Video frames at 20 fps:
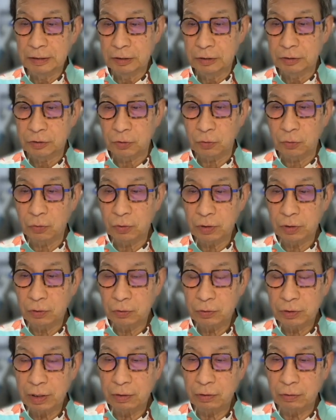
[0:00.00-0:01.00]
そこ
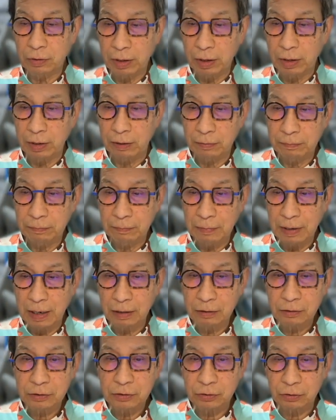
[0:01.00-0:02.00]
でのね、まあ、あ
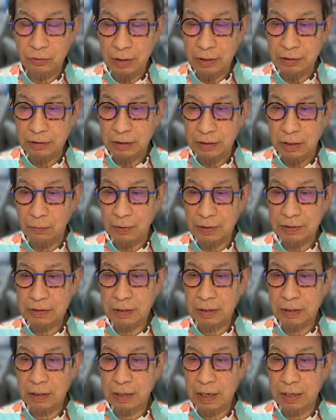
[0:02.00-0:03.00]
る種のなんですかね、忘
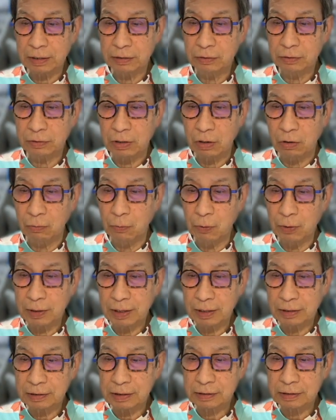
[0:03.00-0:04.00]
れないような覚え
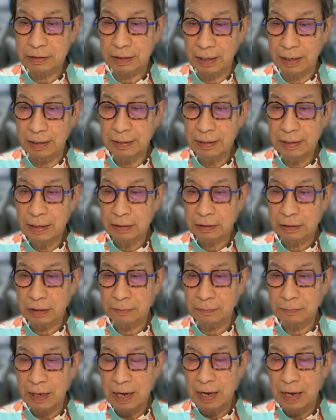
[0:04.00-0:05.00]
食いですかね。例え
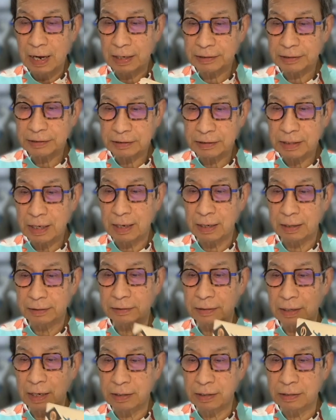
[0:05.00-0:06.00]
ば、明日、
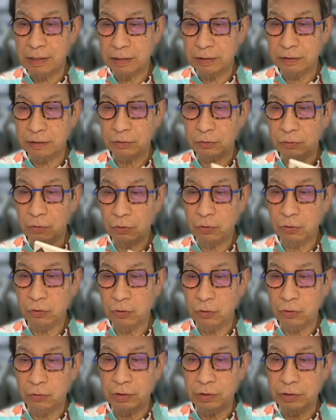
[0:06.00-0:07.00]
何々をどの
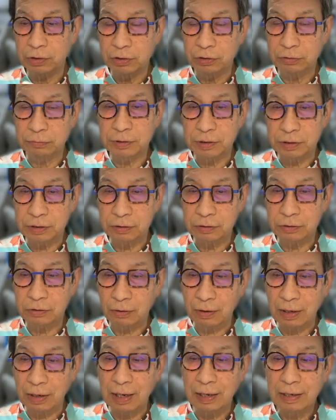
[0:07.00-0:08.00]
ように準備すると
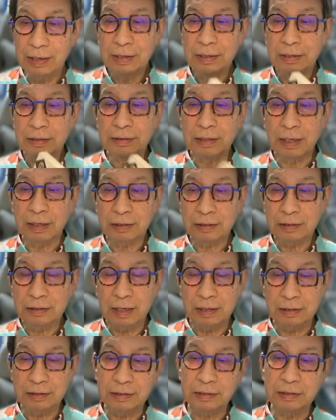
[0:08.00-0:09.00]
か、誰々
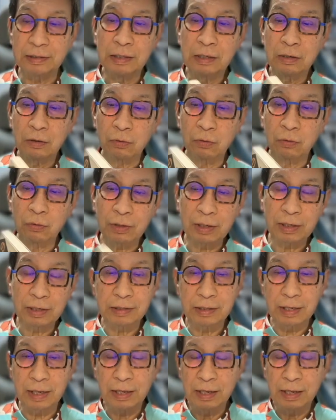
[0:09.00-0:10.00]
にこの件
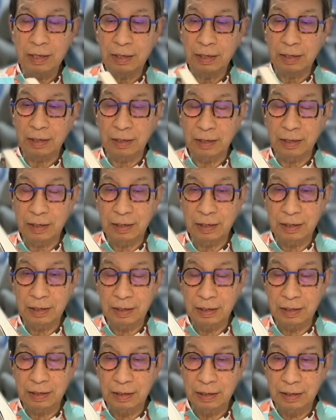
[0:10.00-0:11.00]
で、
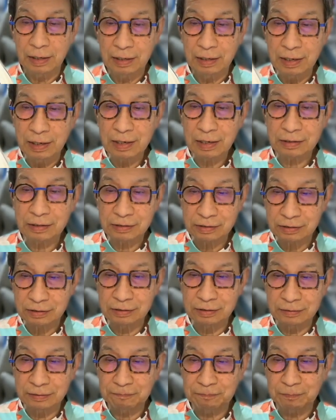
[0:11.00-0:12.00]
えー、連絡す
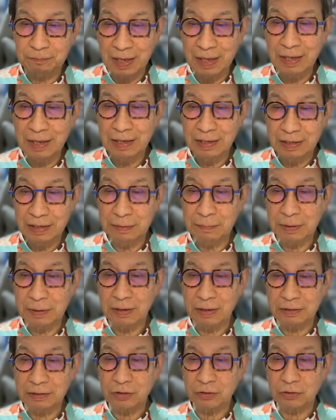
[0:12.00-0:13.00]
る。ね。今で
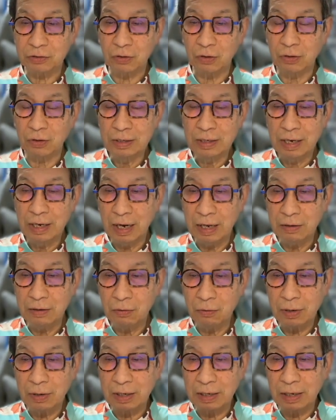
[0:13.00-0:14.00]
はちょっと
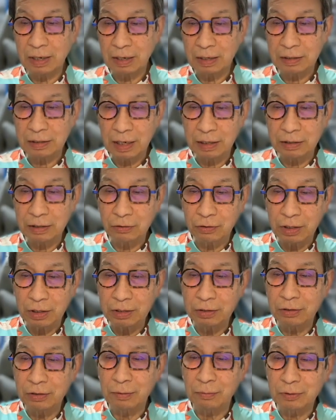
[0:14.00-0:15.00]
iPhone かなんかに書いときゃいい
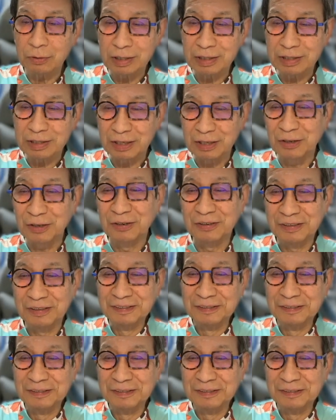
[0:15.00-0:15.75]
ようなもんですけど、